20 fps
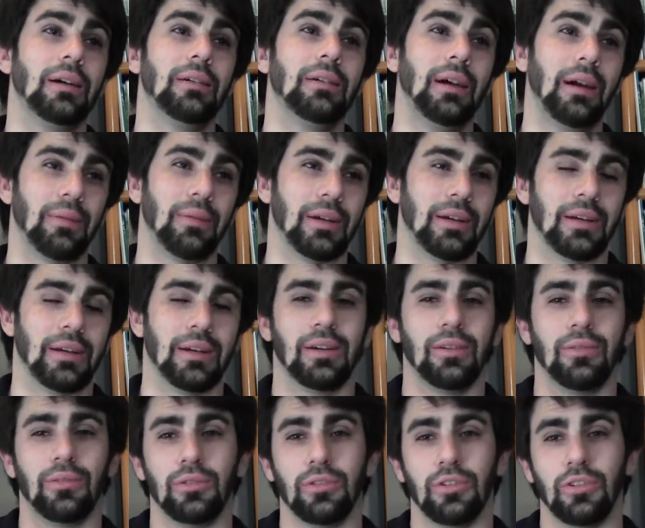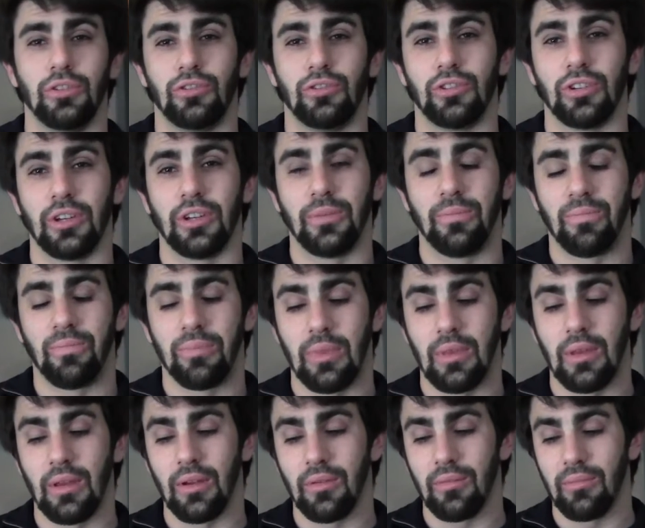Vabbè, eh, uno dice,
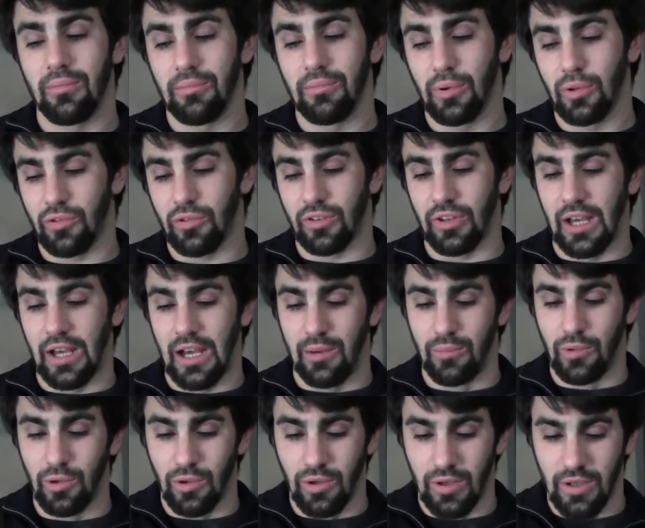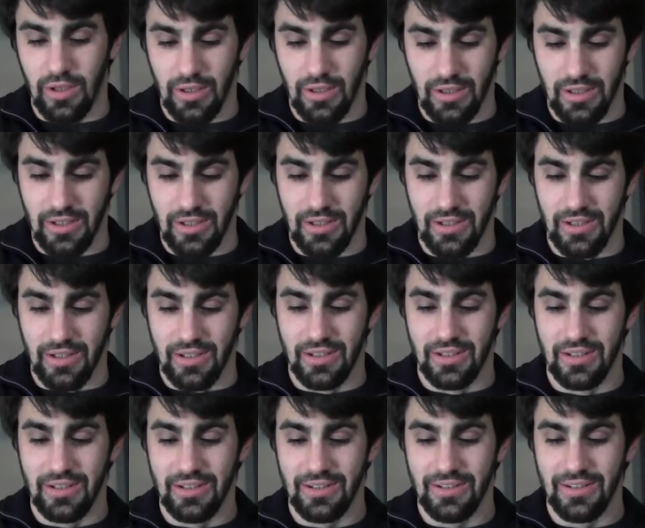possiamo eh,
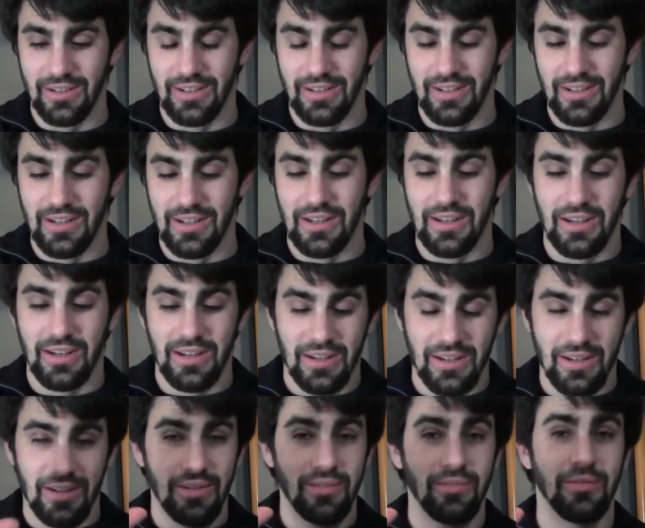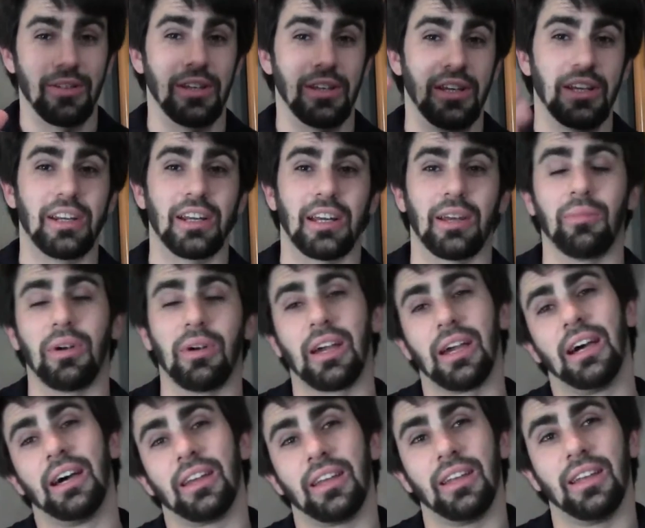vedere che
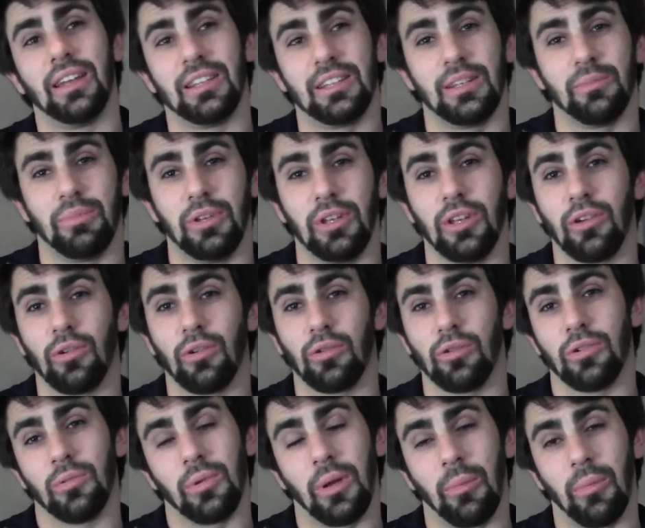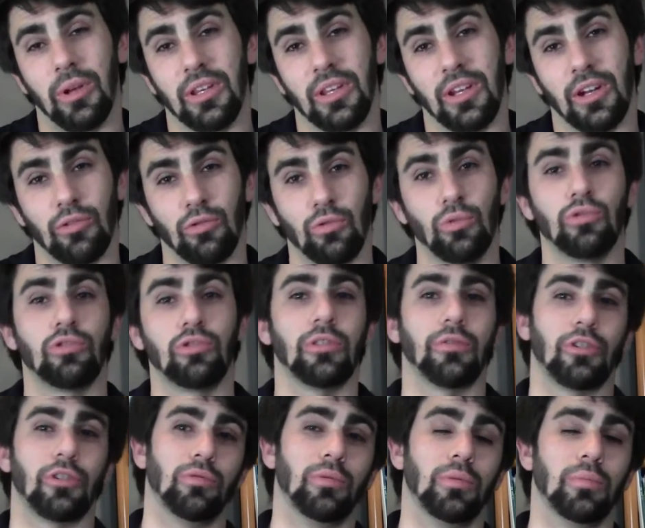magari la dipingono in una maniera giusta,
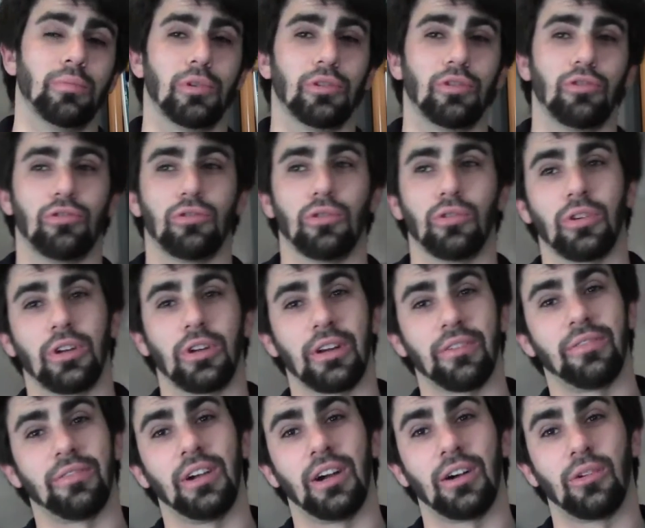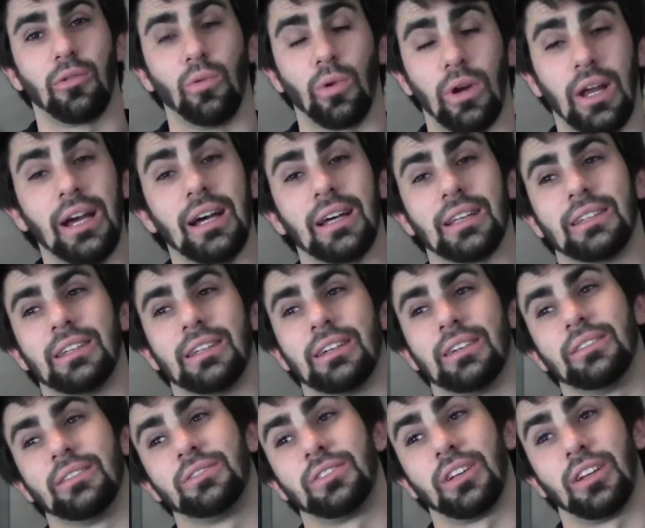facciamo un po' di storiografia
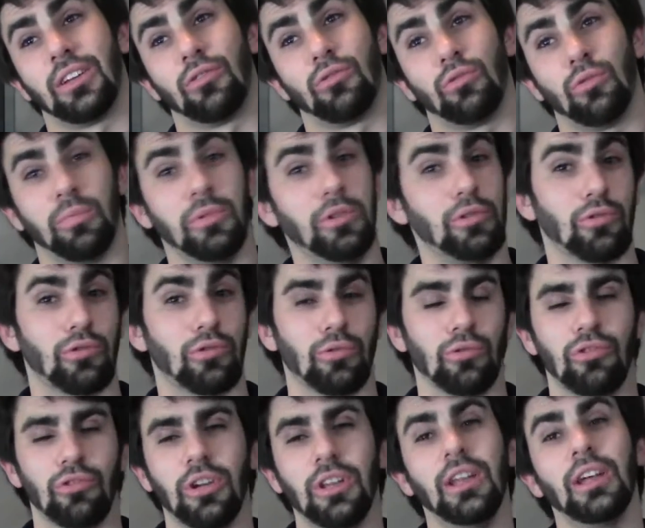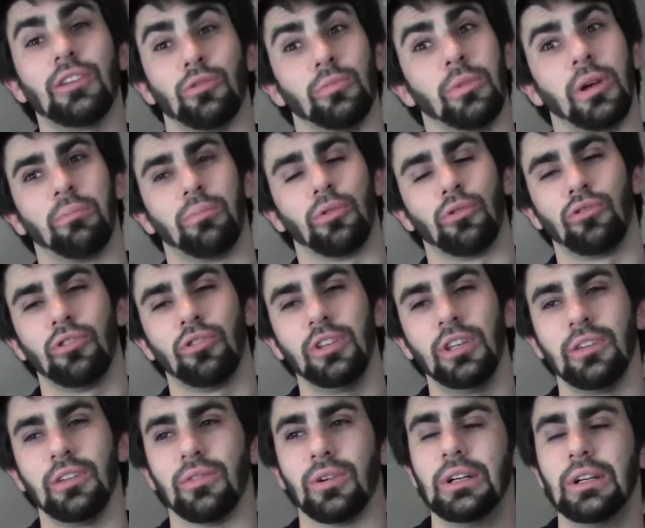accurata, sarei stupito e sconcertato, ma in
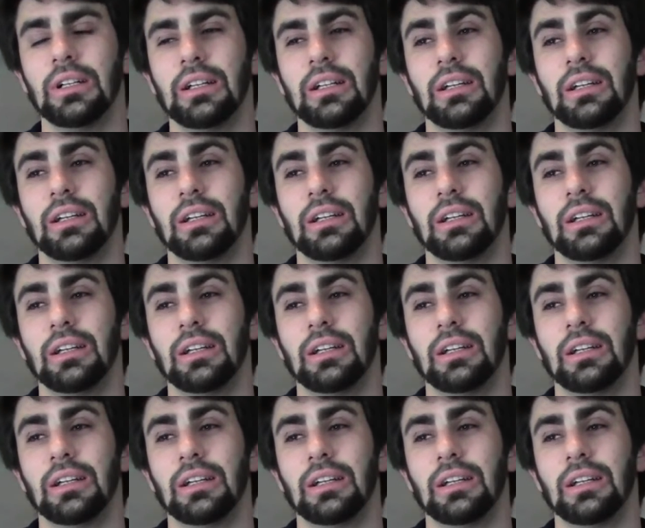positivo.